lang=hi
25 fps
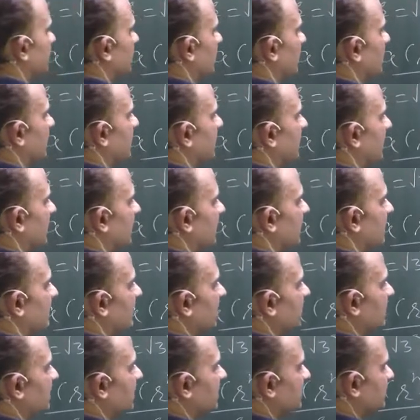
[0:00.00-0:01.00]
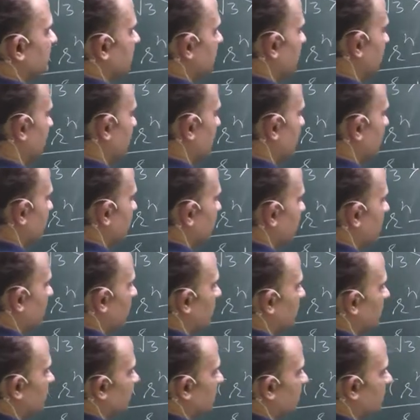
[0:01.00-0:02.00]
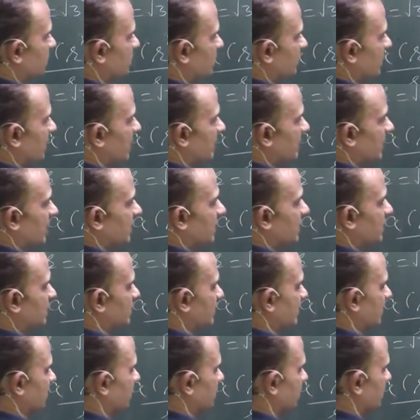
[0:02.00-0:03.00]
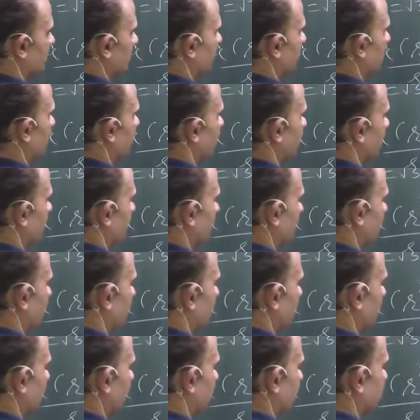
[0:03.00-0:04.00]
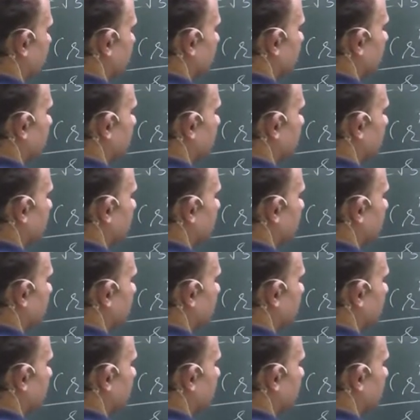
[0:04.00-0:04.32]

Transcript: को लिखा है ए माइनस बी ए प्लस बी रूट थ्री स्क्वायर माइनस वन स्क्वायर यानी टू हो जाएगा